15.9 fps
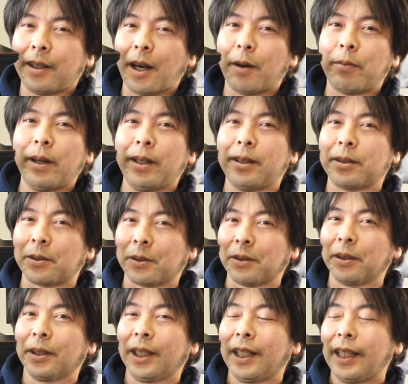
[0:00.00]
やばいでしょ。
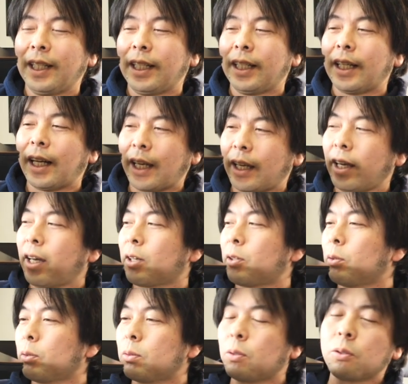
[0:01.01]
はい、えー、
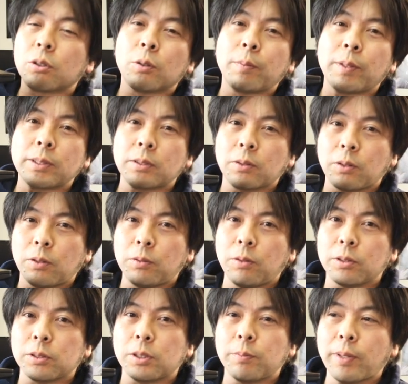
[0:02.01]
このノートパソコン
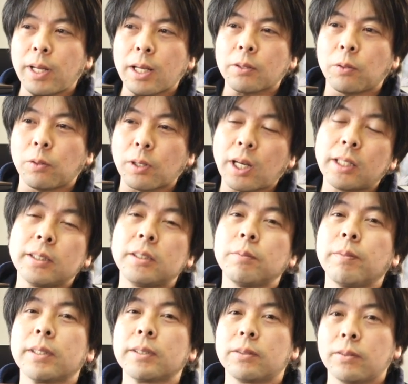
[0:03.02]
をしばらくお借りし
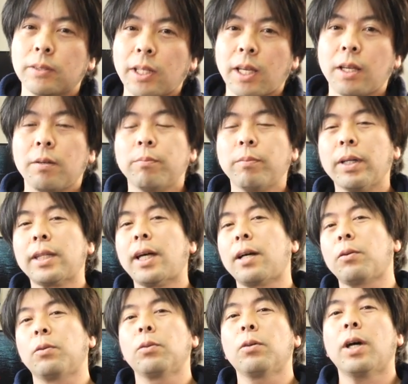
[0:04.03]
ますので、また
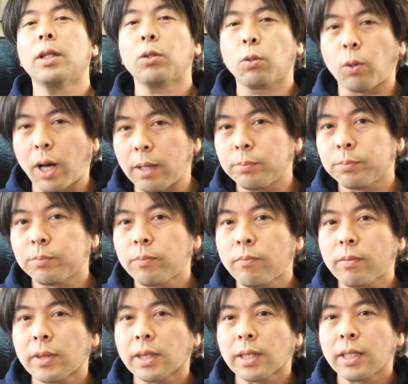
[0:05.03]
この後は、
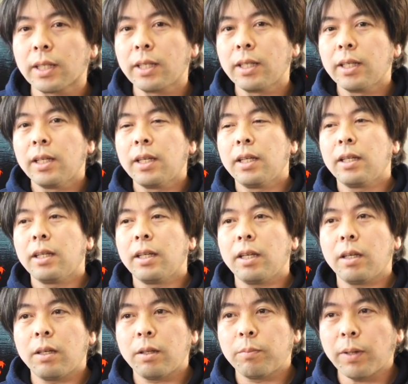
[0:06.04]

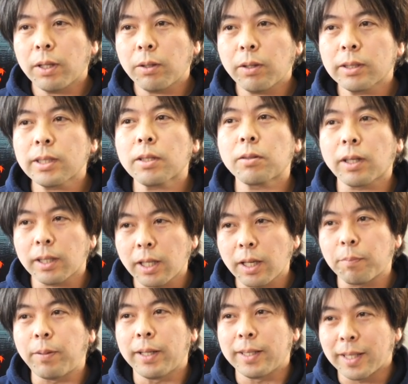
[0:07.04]
えー、バイオハザードかな
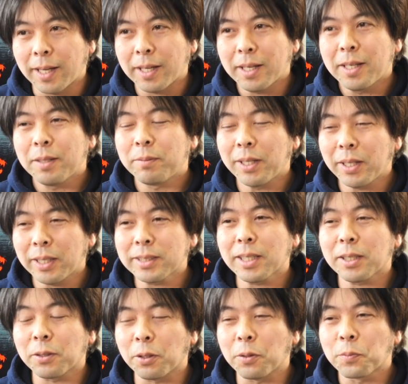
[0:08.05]
やっぱりね。
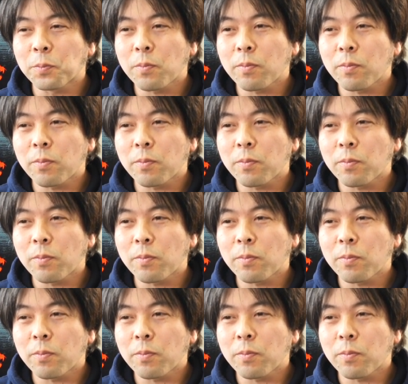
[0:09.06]
バイオハザード。